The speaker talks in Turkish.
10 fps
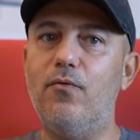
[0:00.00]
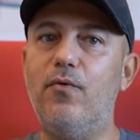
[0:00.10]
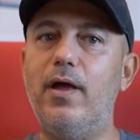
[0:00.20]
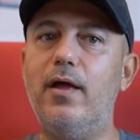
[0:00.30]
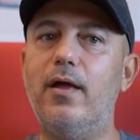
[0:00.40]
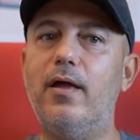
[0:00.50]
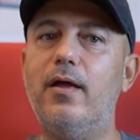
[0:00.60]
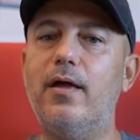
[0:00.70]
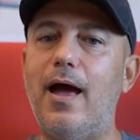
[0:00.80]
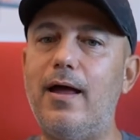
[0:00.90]
ve
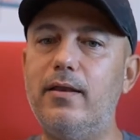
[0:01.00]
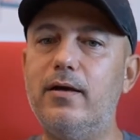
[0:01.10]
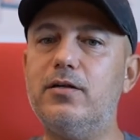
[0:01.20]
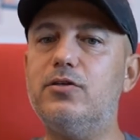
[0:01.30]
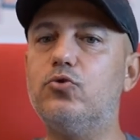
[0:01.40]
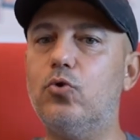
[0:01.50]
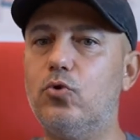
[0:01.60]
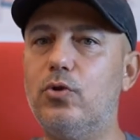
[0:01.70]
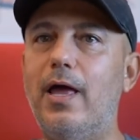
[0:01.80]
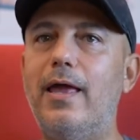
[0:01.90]
e, her yarış
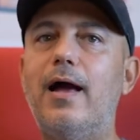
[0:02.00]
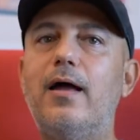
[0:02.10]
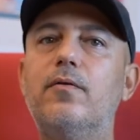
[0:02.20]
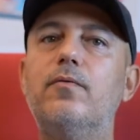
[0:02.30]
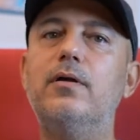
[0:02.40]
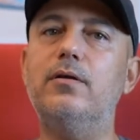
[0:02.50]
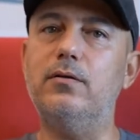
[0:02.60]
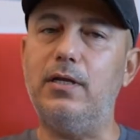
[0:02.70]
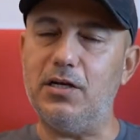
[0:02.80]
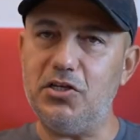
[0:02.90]
sonunda eğer
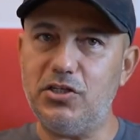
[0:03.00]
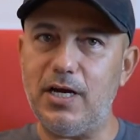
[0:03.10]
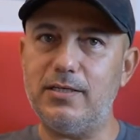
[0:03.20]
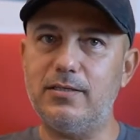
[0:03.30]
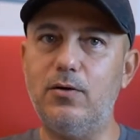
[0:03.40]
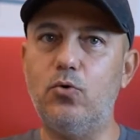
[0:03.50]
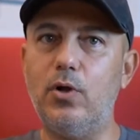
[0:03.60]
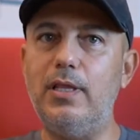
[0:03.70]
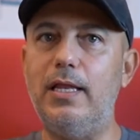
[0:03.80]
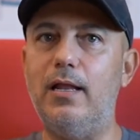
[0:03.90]
yarış içerisinde
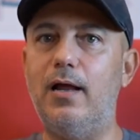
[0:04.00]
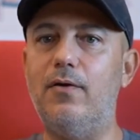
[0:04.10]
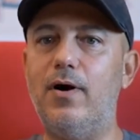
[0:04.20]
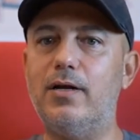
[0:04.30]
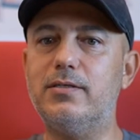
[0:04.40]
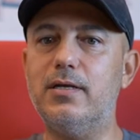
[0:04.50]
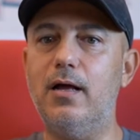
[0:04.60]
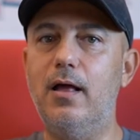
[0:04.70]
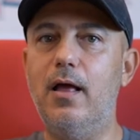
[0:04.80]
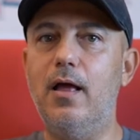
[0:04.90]
kural ihlali
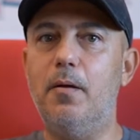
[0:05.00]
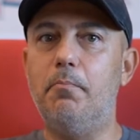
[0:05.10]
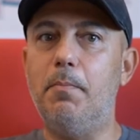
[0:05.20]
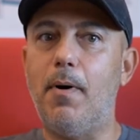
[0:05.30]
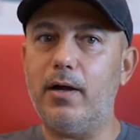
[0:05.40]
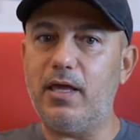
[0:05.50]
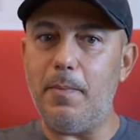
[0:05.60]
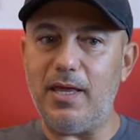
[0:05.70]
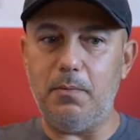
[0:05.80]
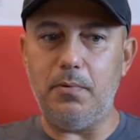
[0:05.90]
varsa bir
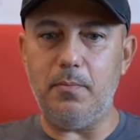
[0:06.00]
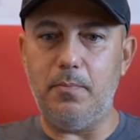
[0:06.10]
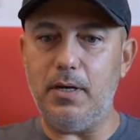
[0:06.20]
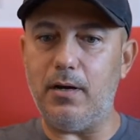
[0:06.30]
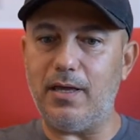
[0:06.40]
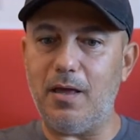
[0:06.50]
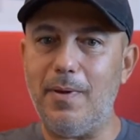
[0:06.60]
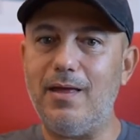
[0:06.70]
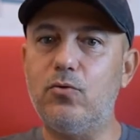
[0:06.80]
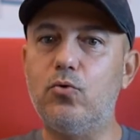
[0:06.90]
mahkeme gibi bir
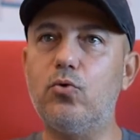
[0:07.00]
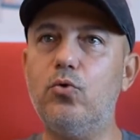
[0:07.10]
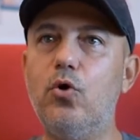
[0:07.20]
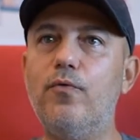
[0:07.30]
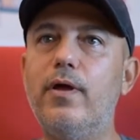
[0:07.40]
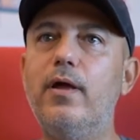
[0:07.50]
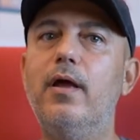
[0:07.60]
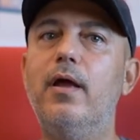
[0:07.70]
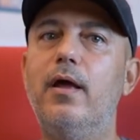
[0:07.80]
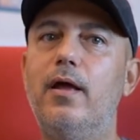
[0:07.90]
hakem heyeti kuruluyor ve
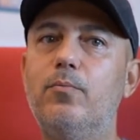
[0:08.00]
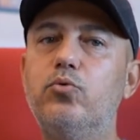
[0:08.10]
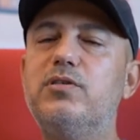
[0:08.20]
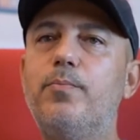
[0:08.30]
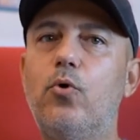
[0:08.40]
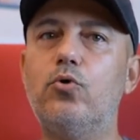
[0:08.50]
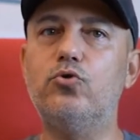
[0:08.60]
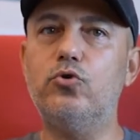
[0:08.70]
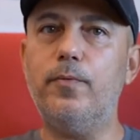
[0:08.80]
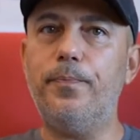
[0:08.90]
e, bu
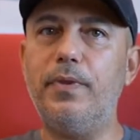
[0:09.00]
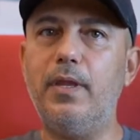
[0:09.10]
sporcu